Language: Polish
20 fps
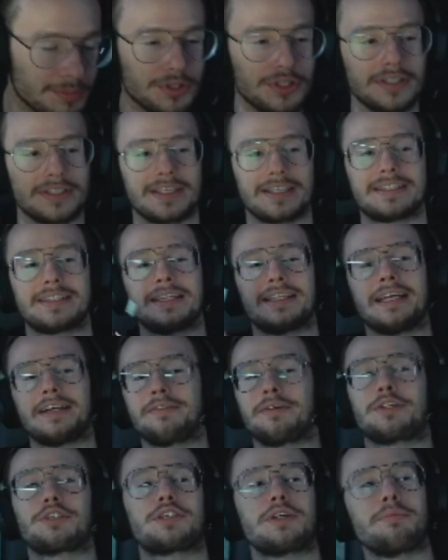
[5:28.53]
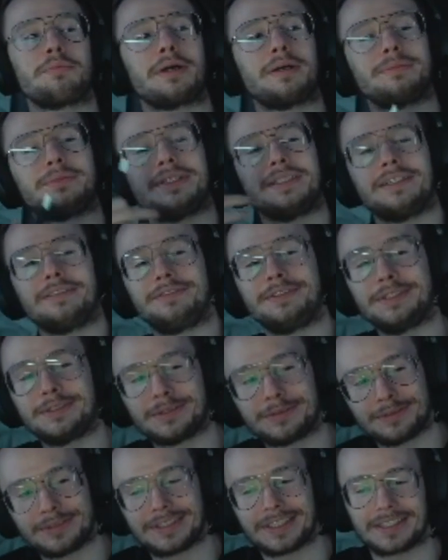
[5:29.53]
może zastanawiać, czemu ja mam tyle
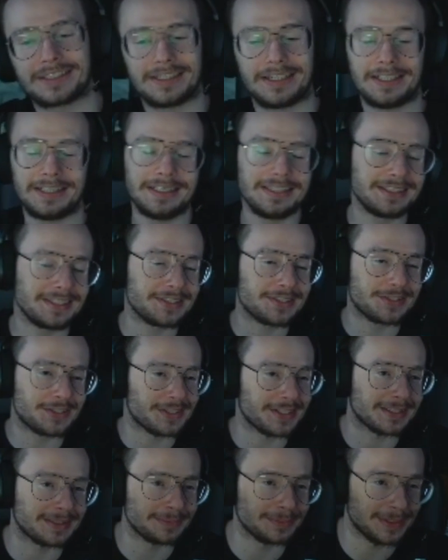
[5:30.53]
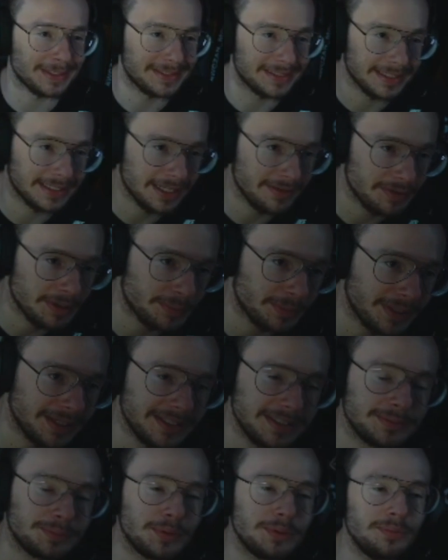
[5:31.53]
widzów i tak dalej. Ja też się czasem zastanawiam,
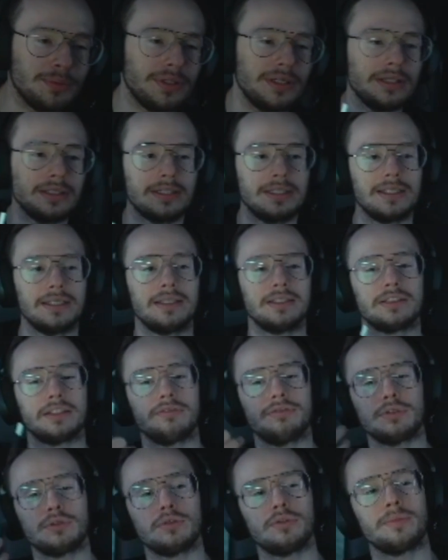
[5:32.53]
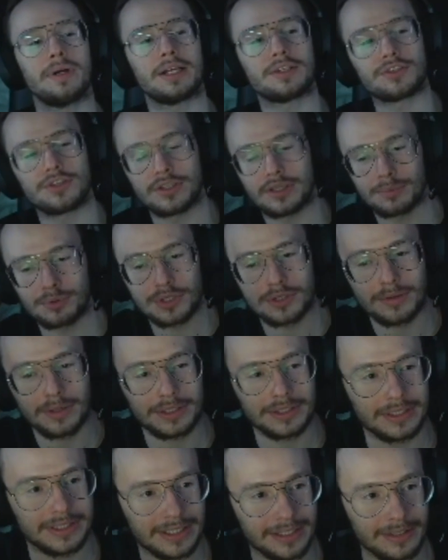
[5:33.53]
ale spróbuję to wytłumaczyć na
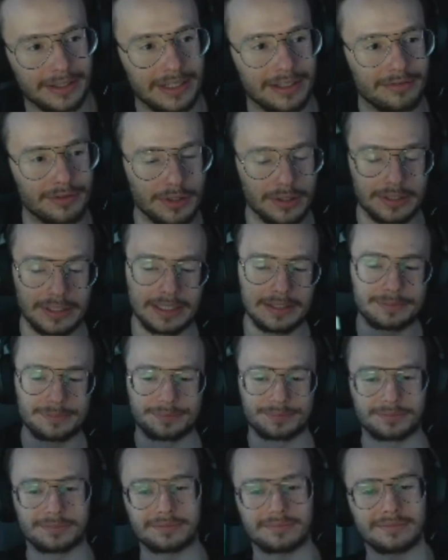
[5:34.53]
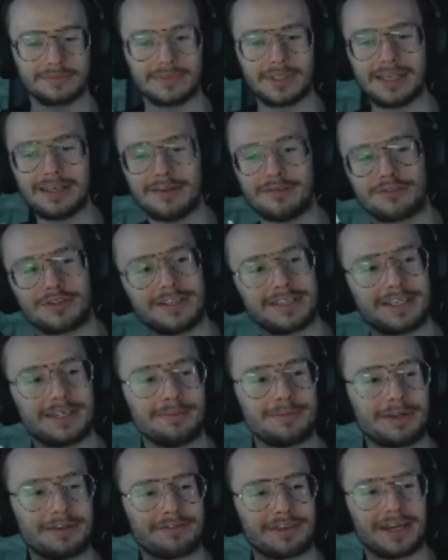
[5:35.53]
przykładzie takiego Evrona,
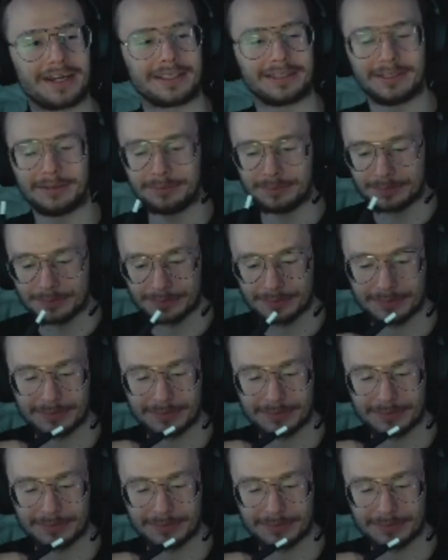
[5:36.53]
wszystkim niewiernym.